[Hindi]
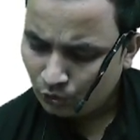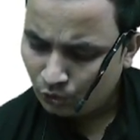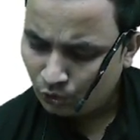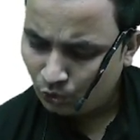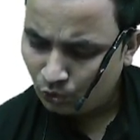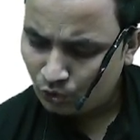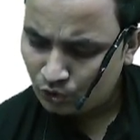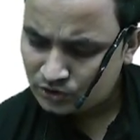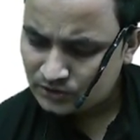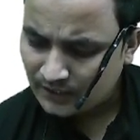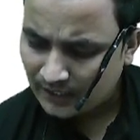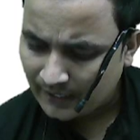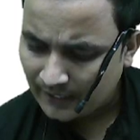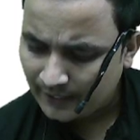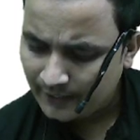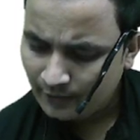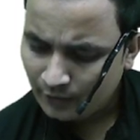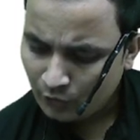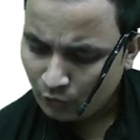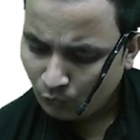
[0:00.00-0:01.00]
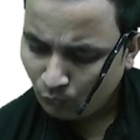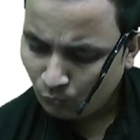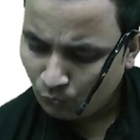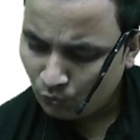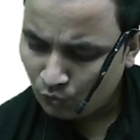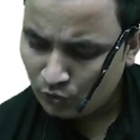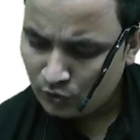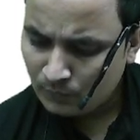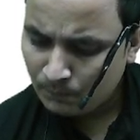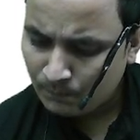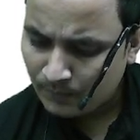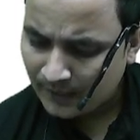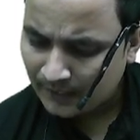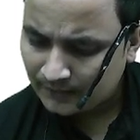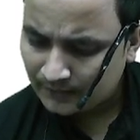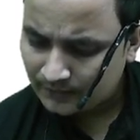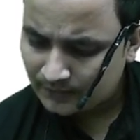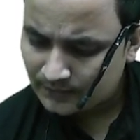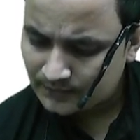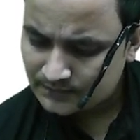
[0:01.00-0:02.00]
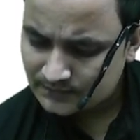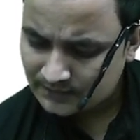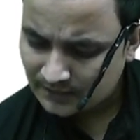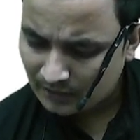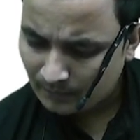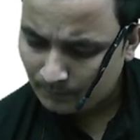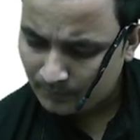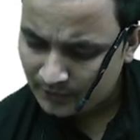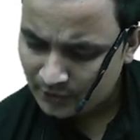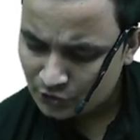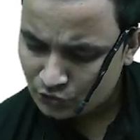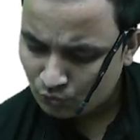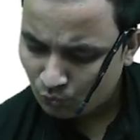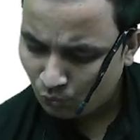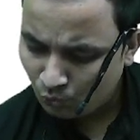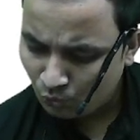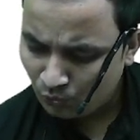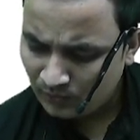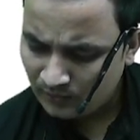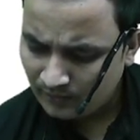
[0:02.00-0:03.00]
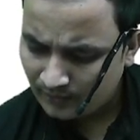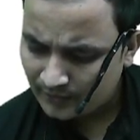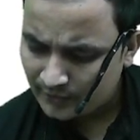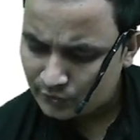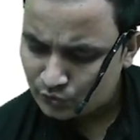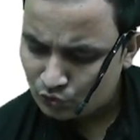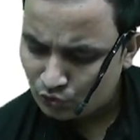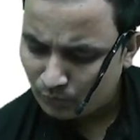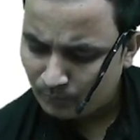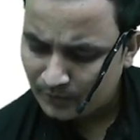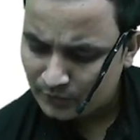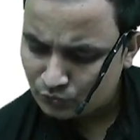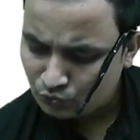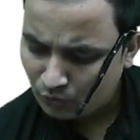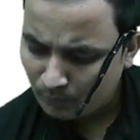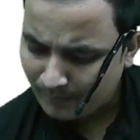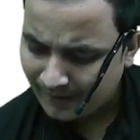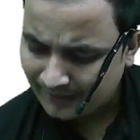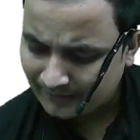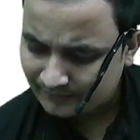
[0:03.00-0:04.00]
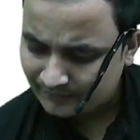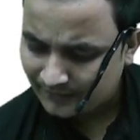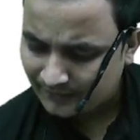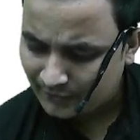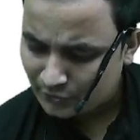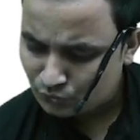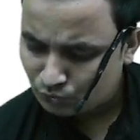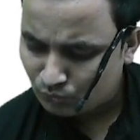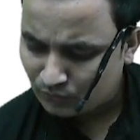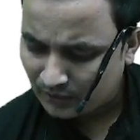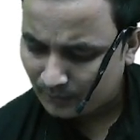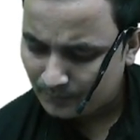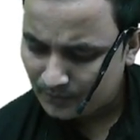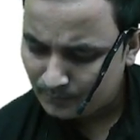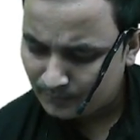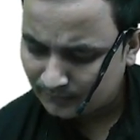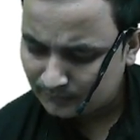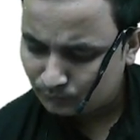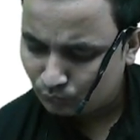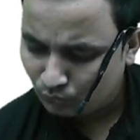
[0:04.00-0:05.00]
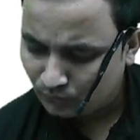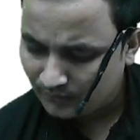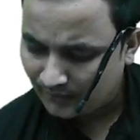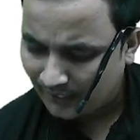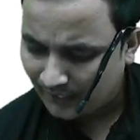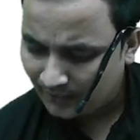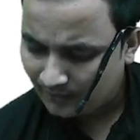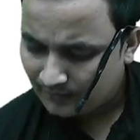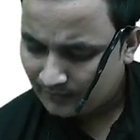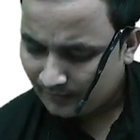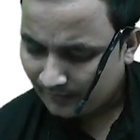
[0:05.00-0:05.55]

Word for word: लॉस आए ओल्ड पार्टनर्स के बीच ओल्ड रेशियो में इसको बांट देंगे इसको कभी मत भूलना